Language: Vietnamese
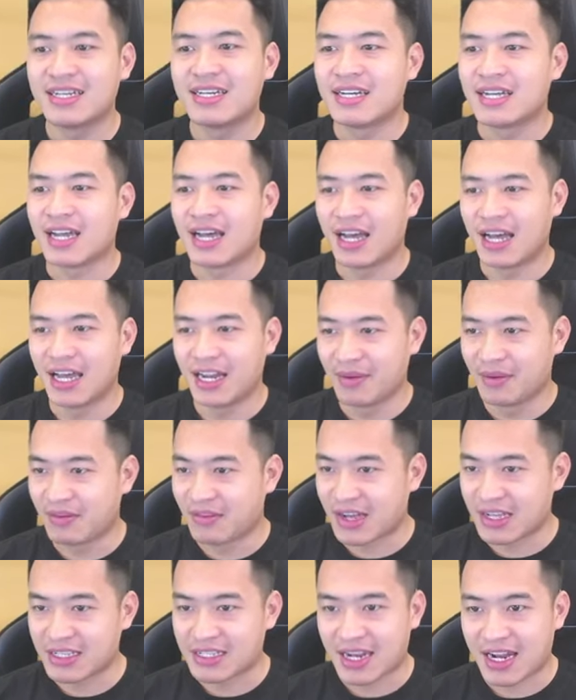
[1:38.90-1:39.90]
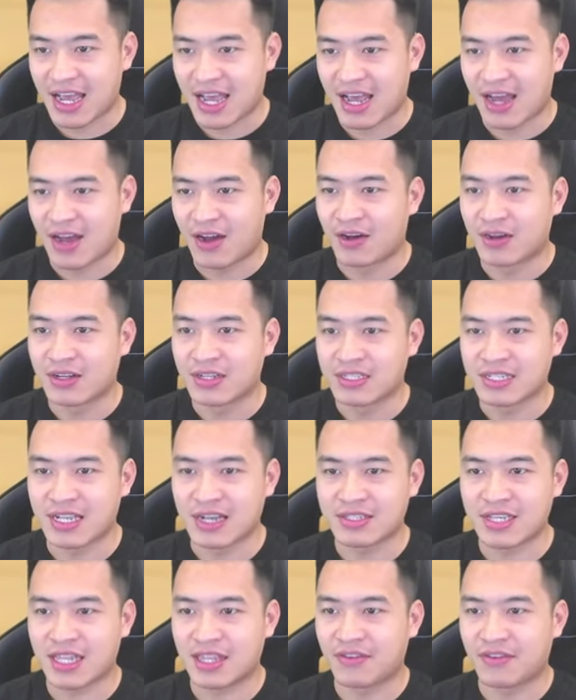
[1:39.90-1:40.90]
À, để mình vào xem nào. Giao
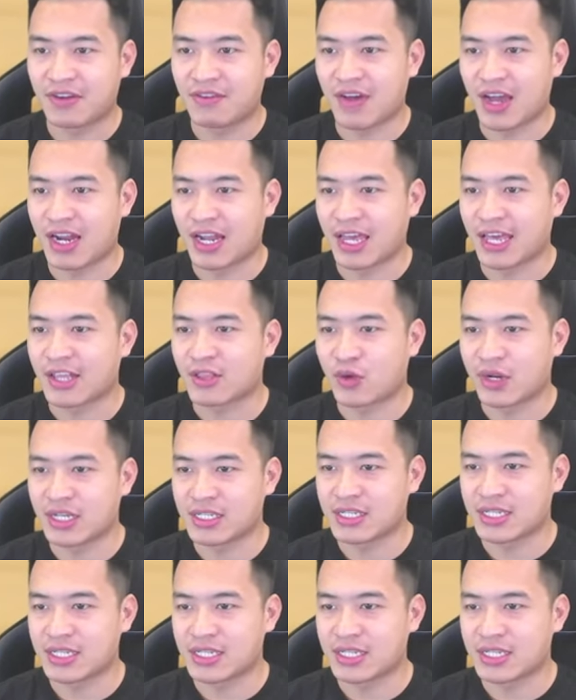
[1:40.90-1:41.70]
diện thì vẫn vậy này. Tuần này sự